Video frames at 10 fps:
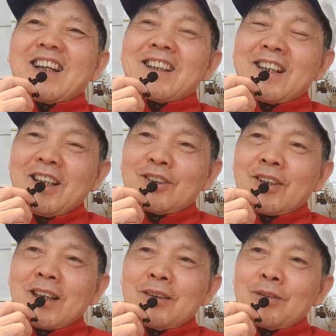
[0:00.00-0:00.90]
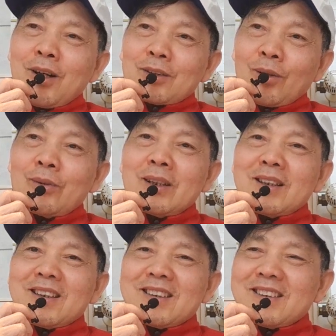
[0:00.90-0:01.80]
hãy thể hiện cho họ thấy điều đó
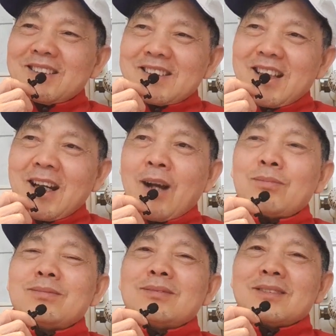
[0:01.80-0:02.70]
tôi sẽ học